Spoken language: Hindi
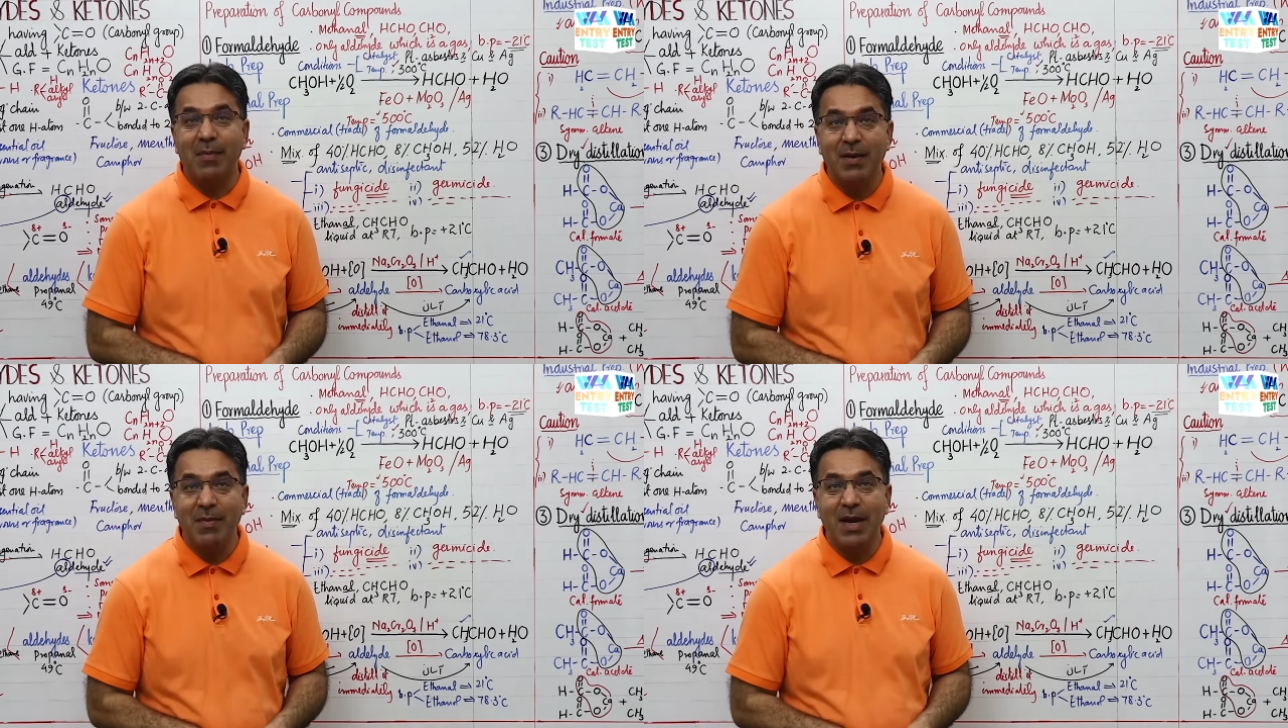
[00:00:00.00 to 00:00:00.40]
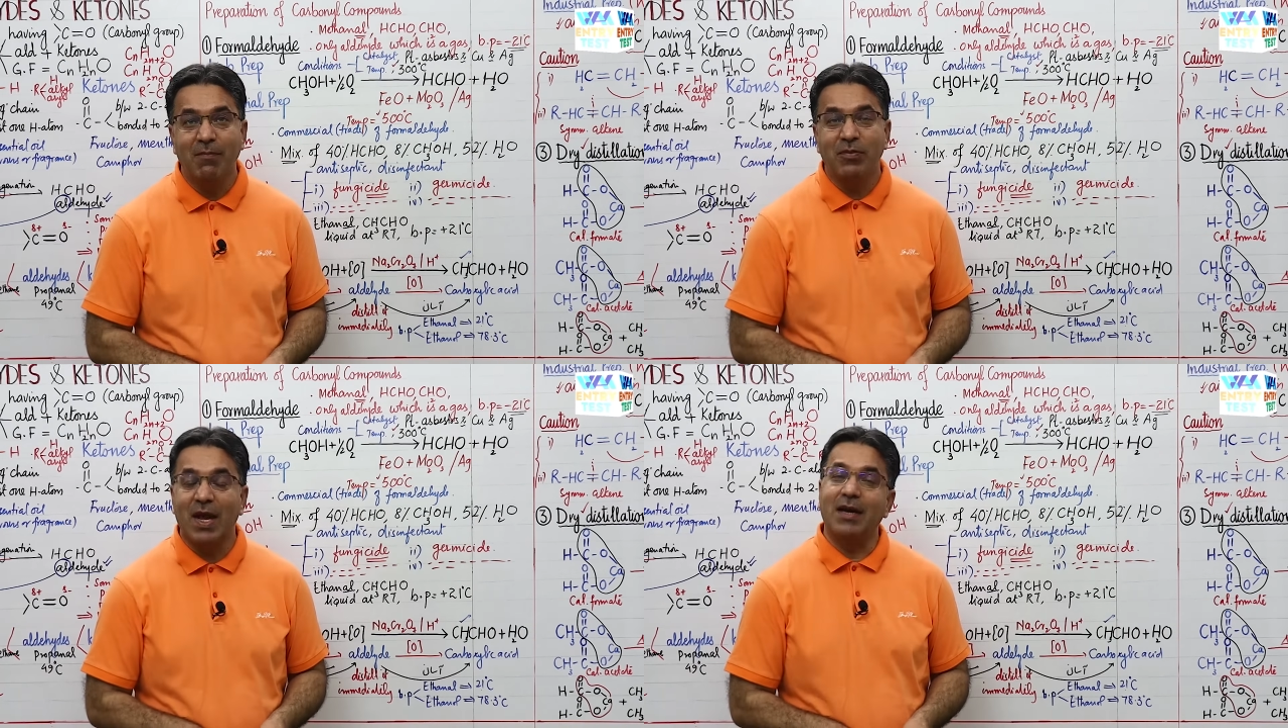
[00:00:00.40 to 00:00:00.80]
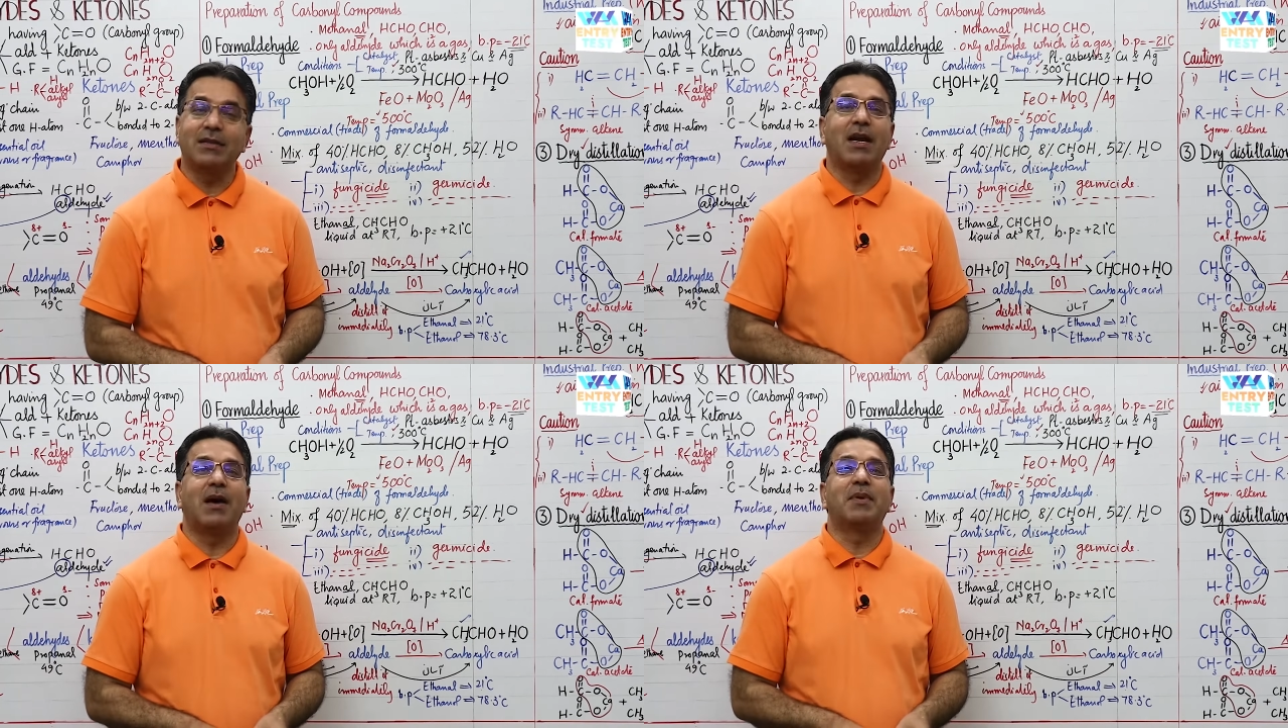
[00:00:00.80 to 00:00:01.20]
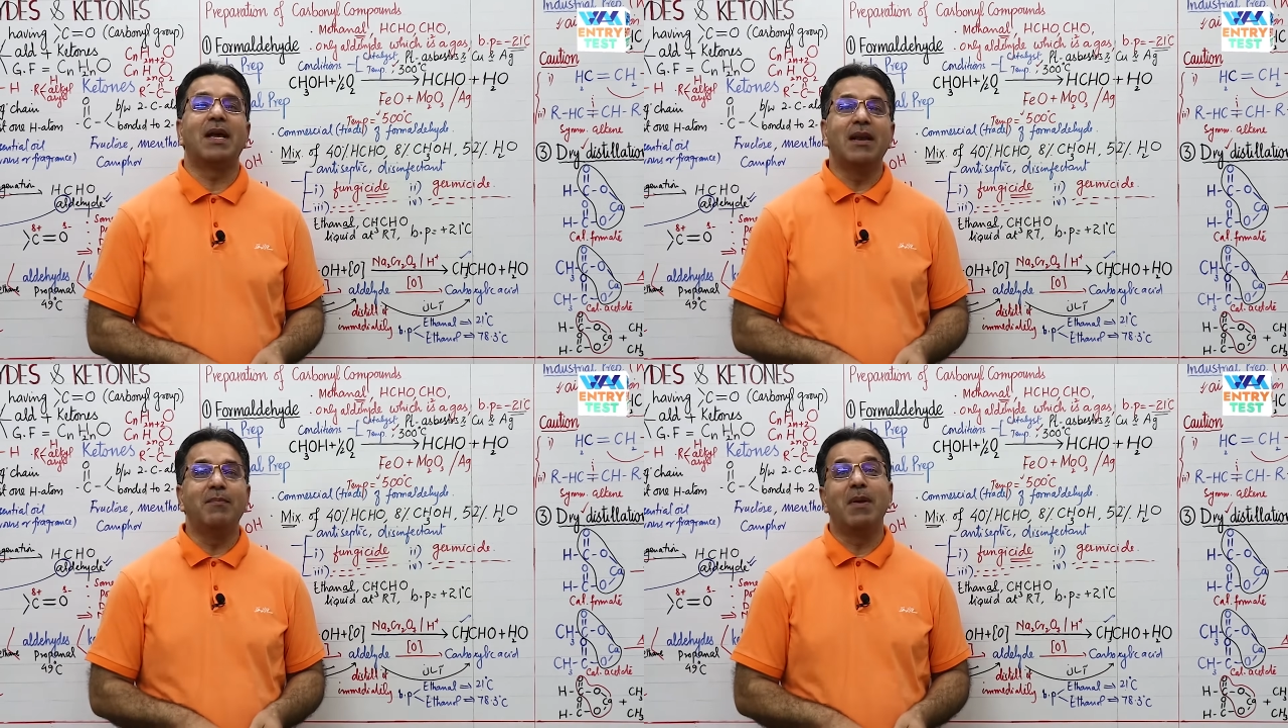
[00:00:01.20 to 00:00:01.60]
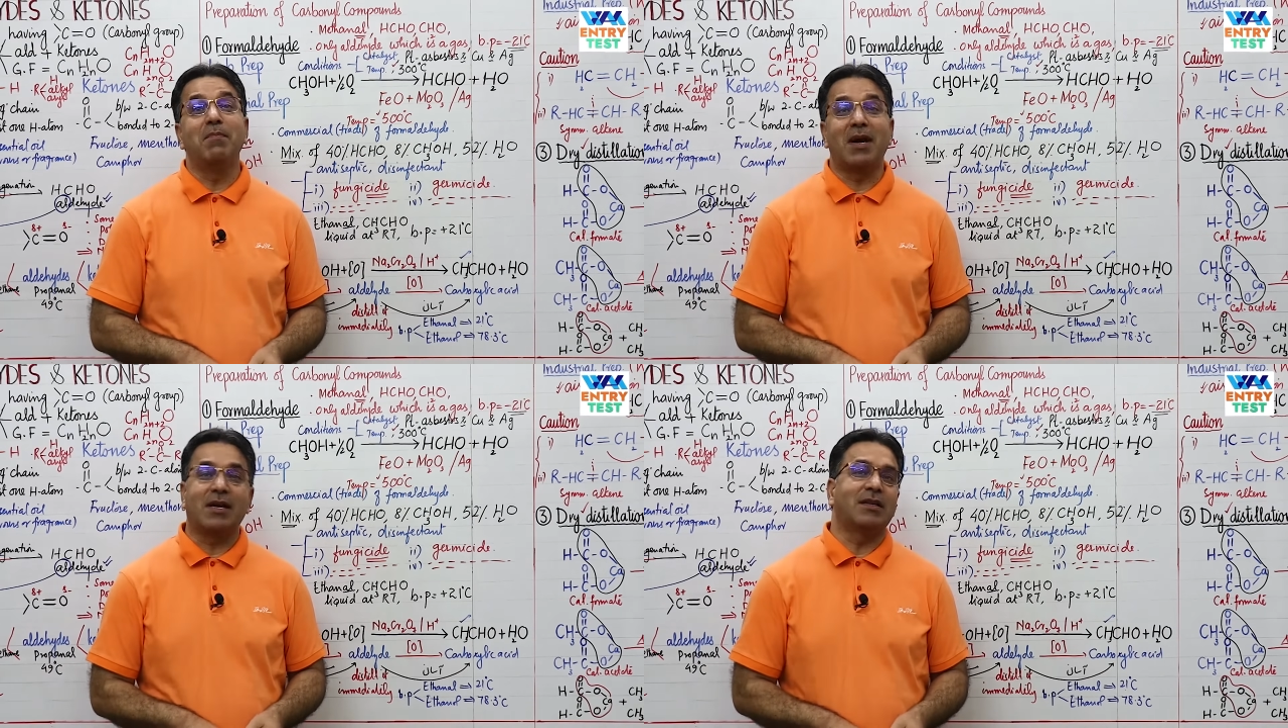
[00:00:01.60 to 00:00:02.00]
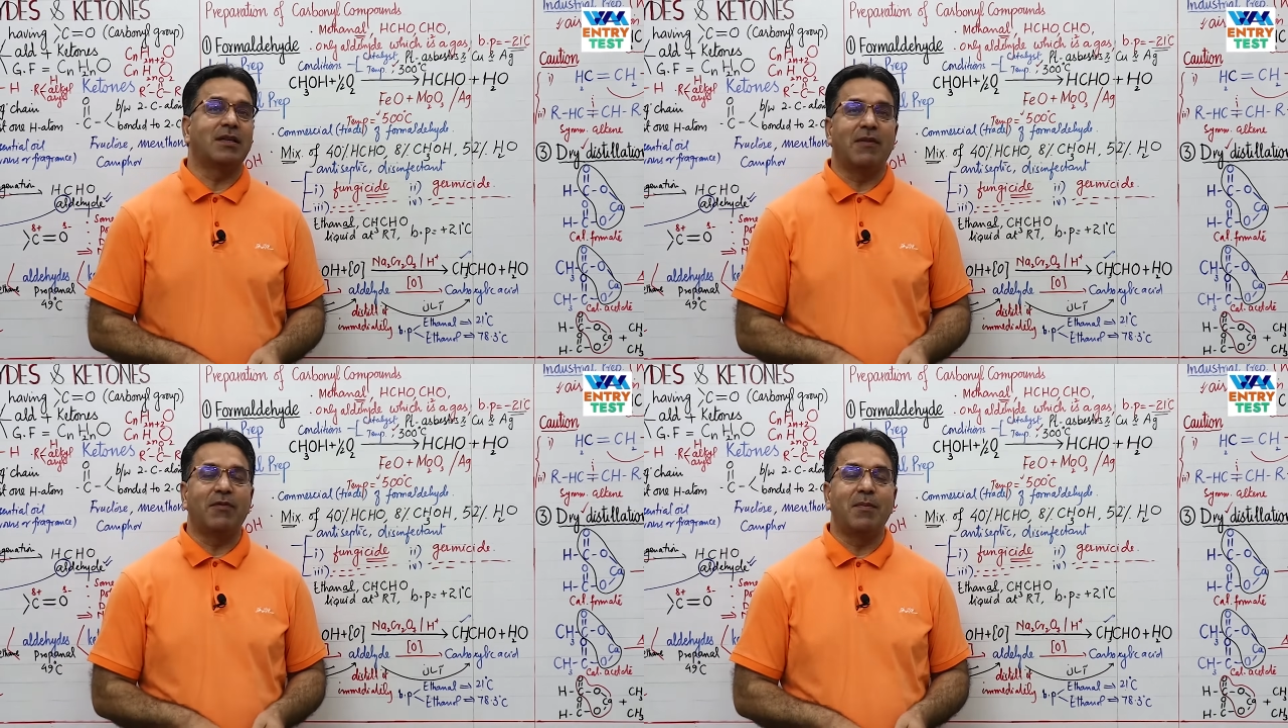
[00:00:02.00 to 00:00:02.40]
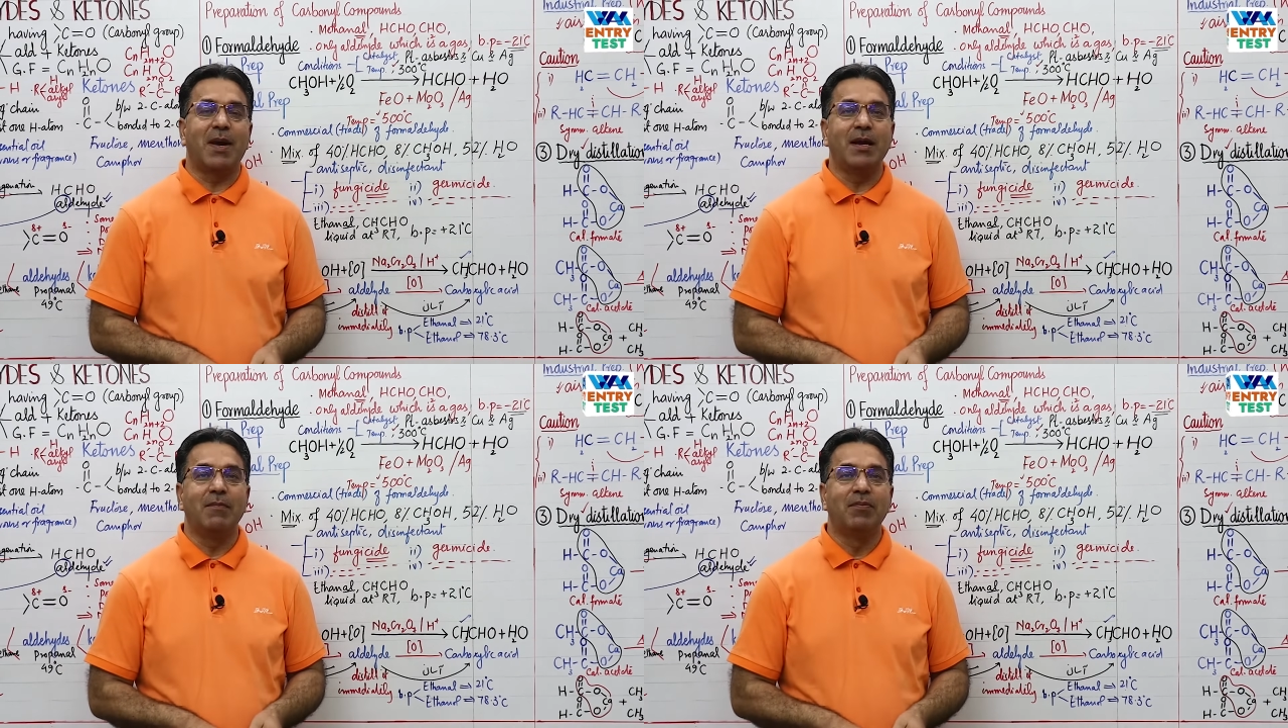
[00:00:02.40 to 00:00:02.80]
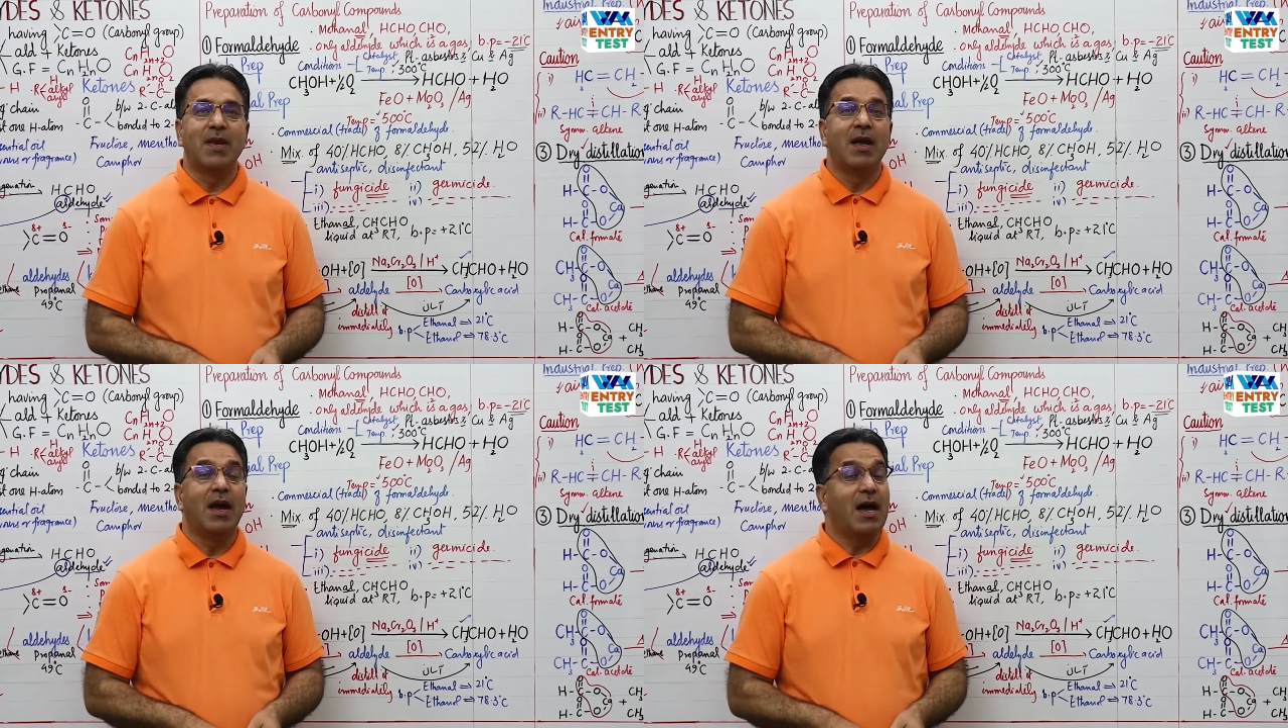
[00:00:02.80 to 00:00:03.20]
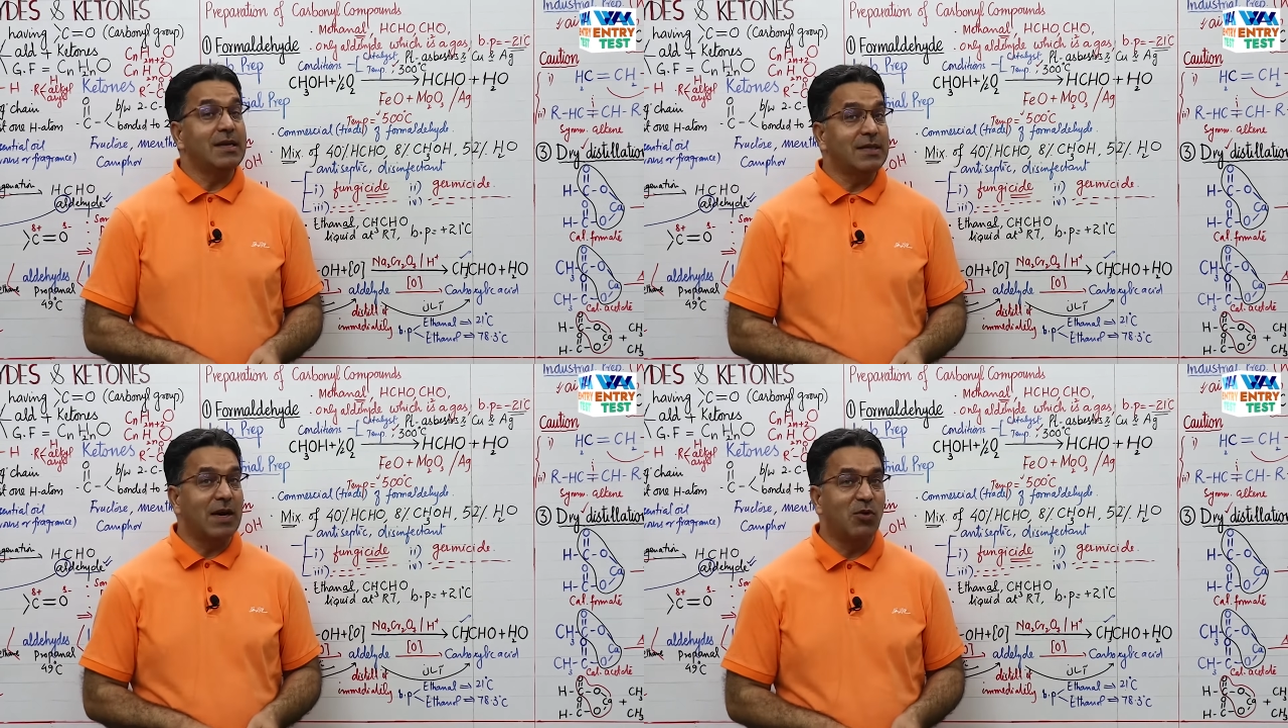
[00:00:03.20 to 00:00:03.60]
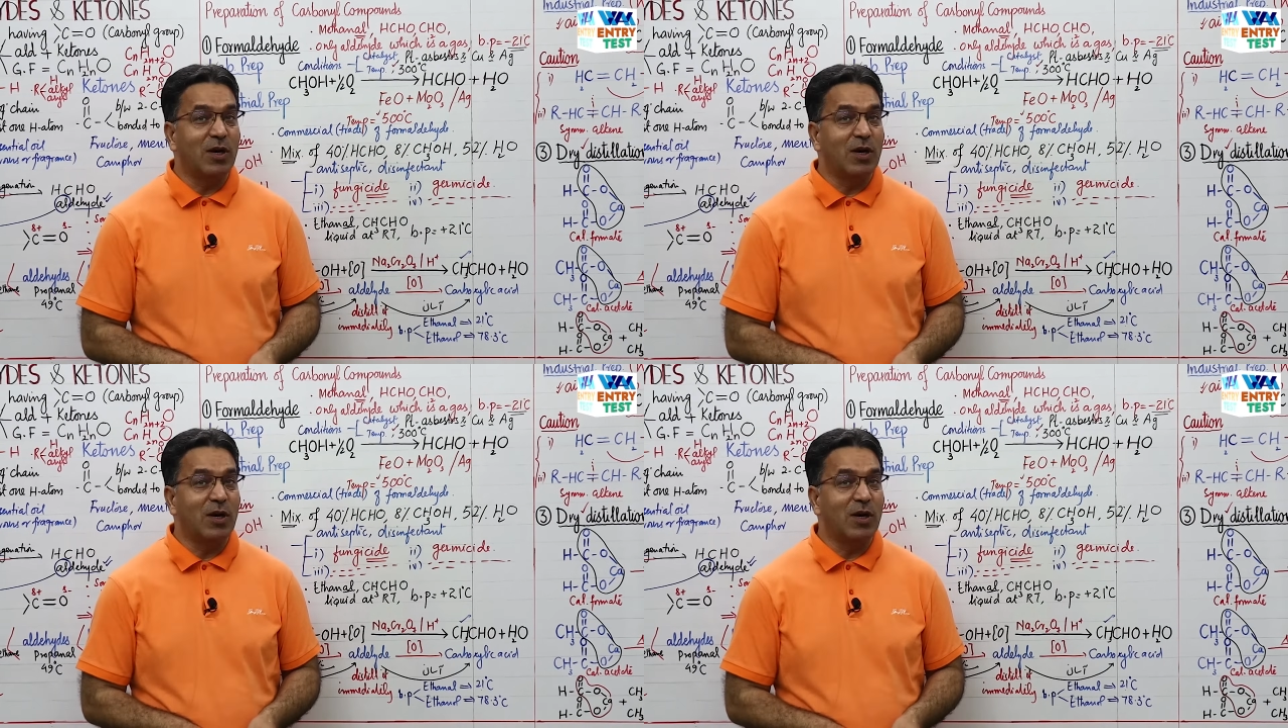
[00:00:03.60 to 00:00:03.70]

अमल में अल्लाह ताला आपके इलम में बरकत अता फरमाए असल